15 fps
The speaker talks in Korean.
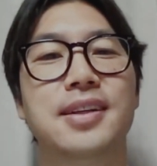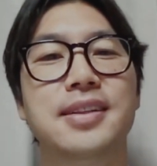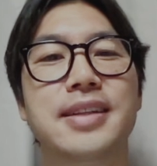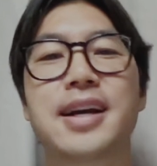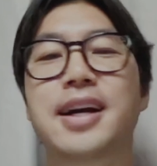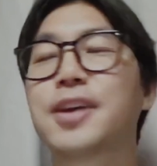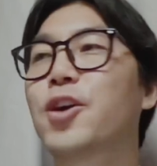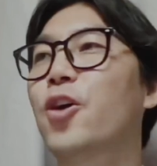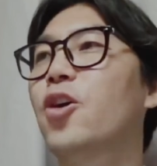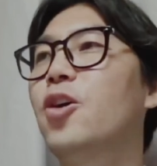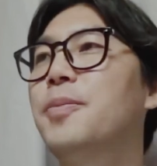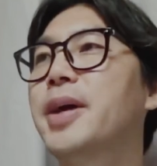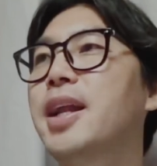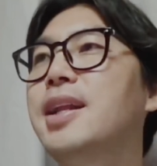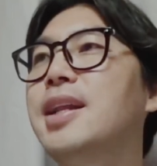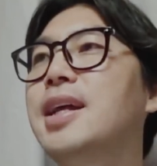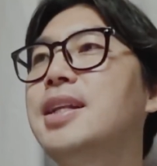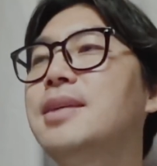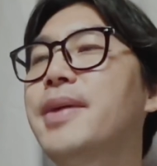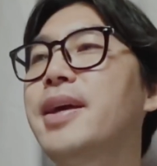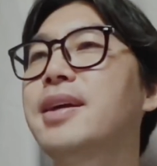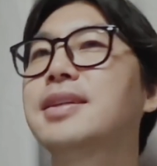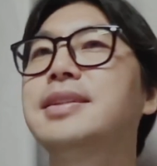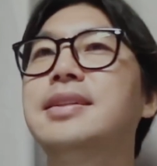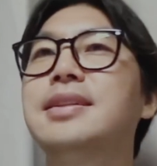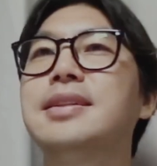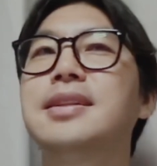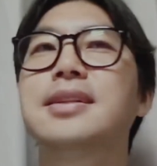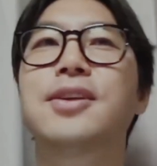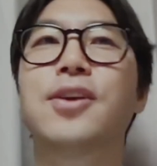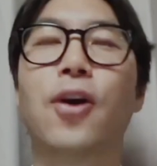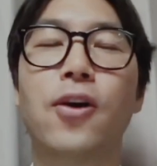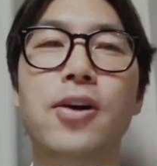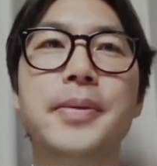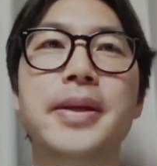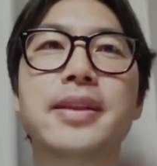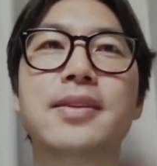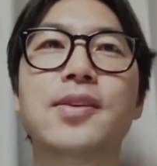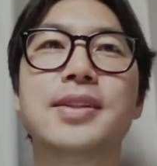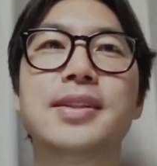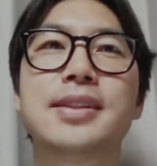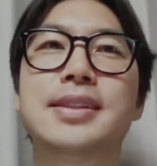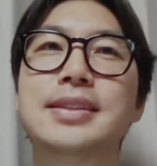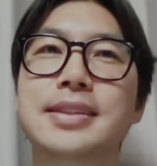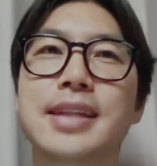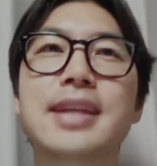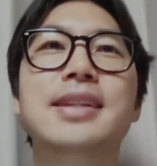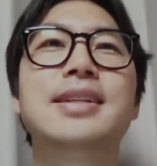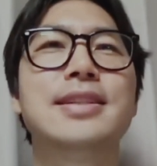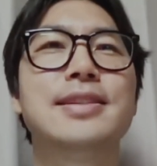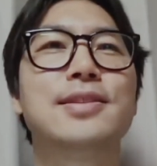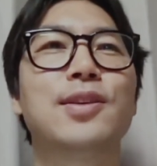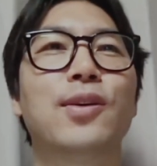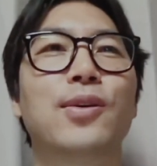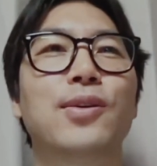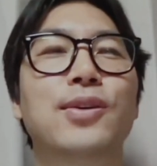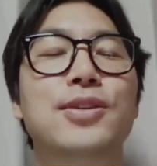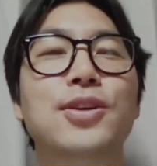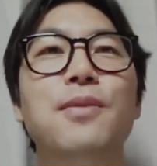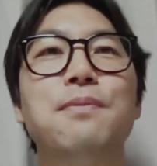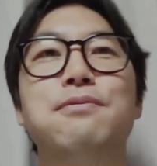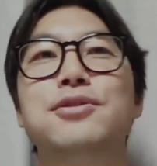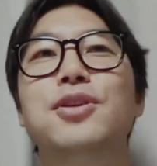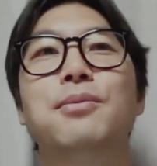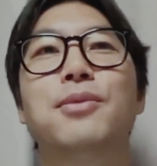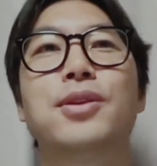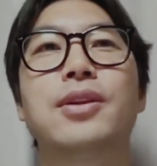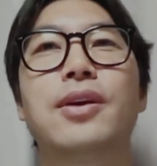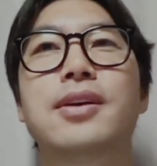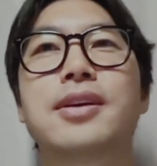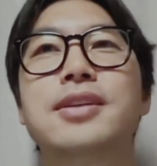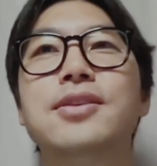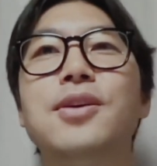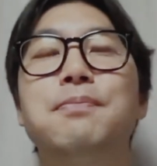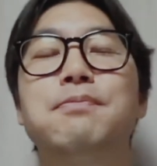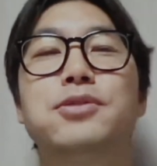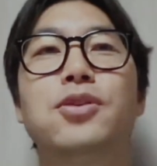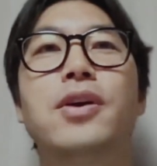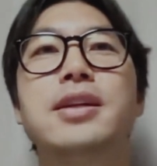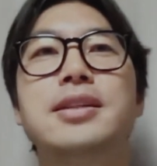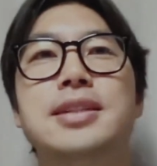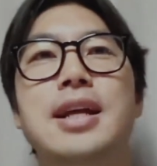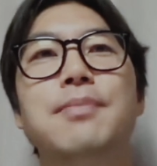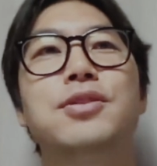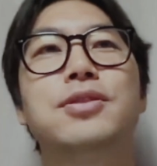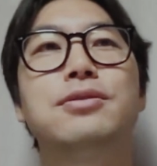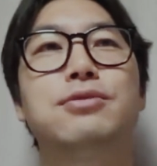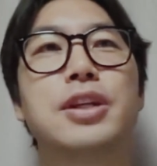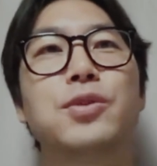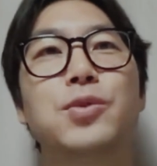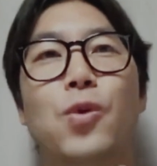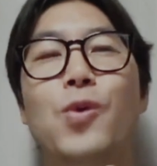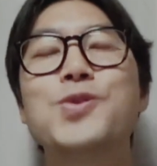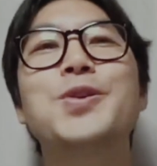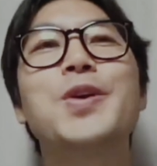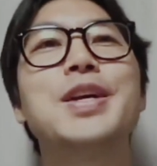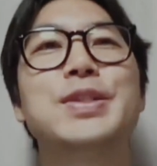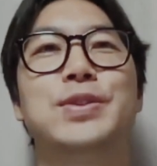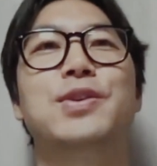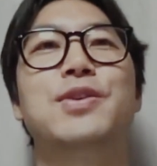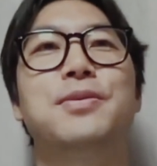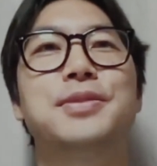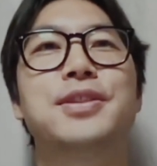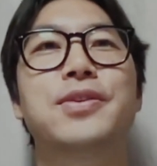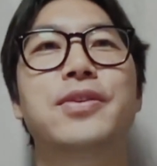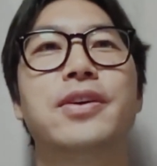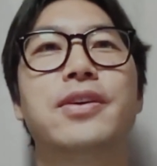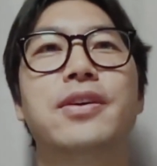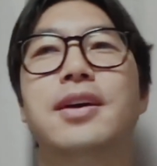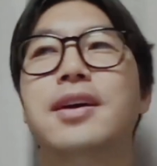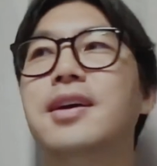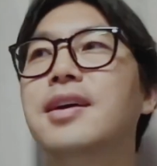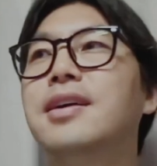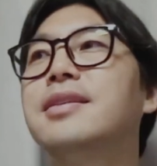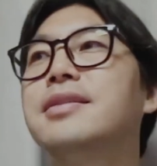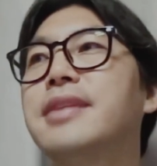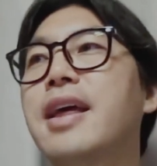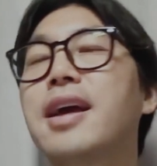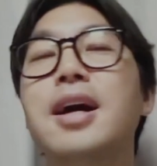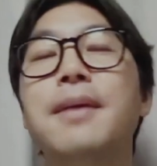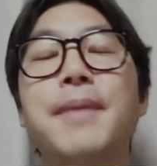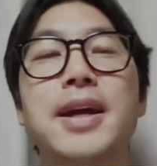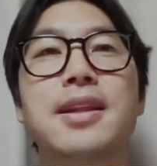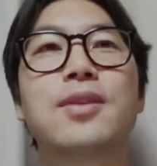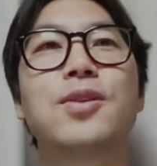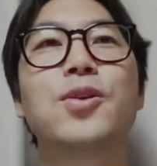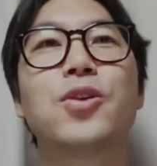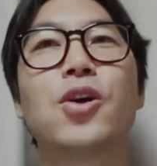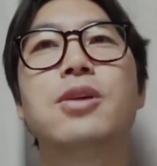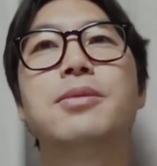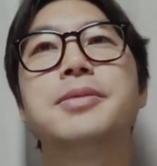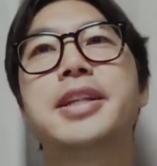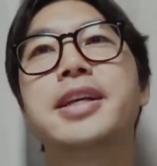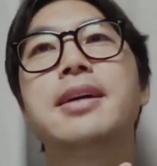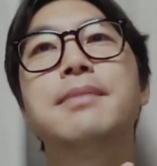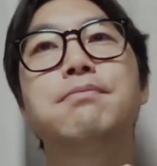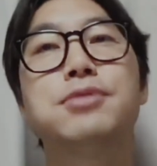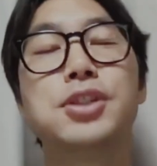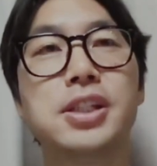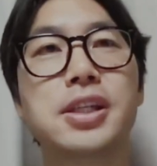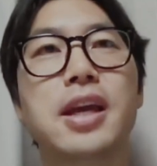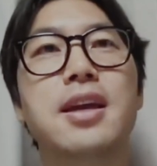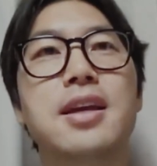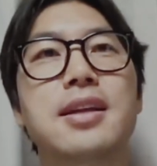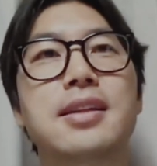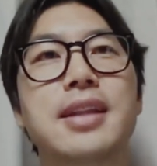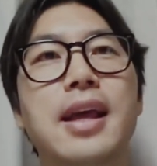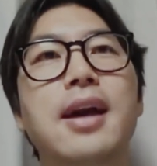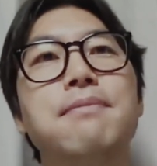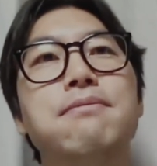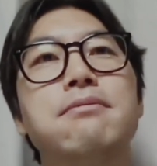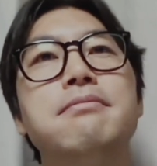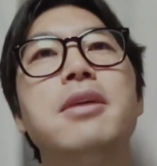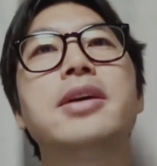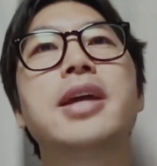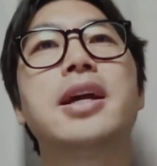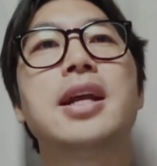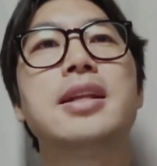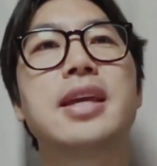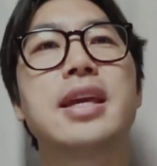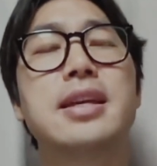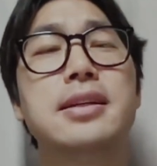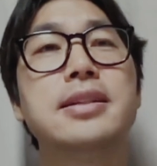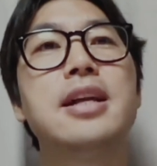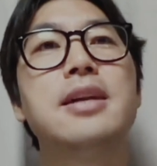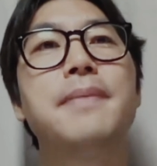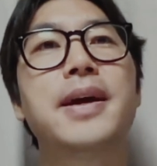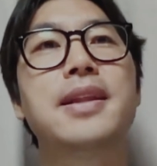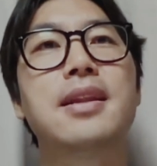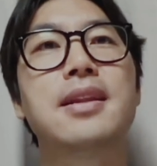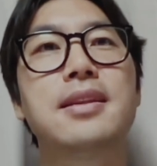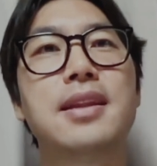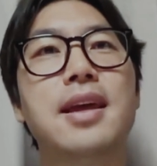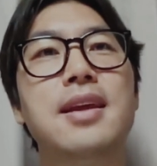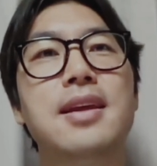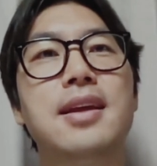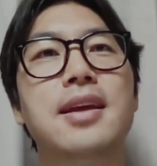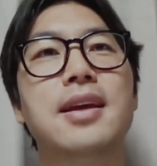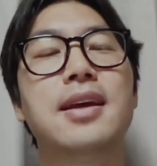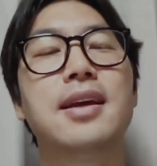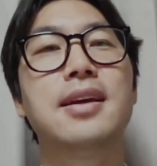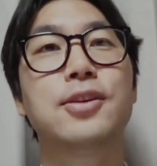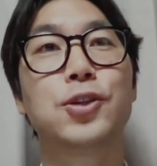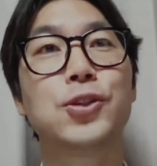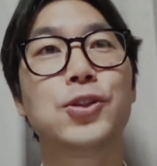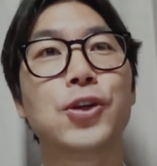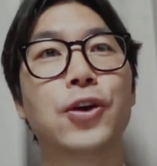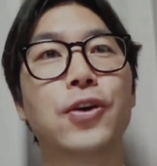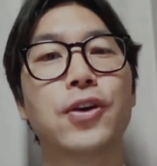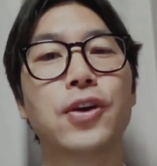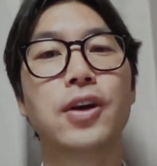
내가 경험한 하나님의 그 경험했던 그 은혜들이 있어요. 그거 부정 못해요. 그거 부정하는 사람들을 우리는 용서할 수가 없을 거예요. 내가 받았던 경험을 네가 무시해? 내가 분명히 하나님께 이 은혜를 받았는데? 그렇죠.